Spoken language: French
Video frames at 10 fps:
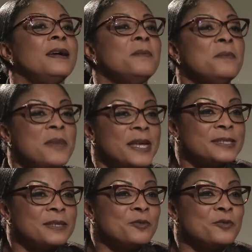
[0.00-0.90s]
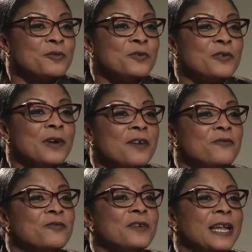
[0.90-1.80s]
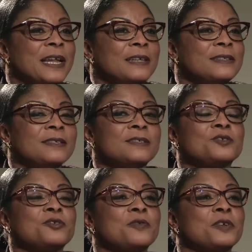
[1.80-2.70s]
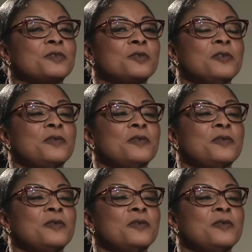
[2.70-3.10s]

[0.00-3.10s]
Merci beaucoup à vous, Alan. Je vous retrouve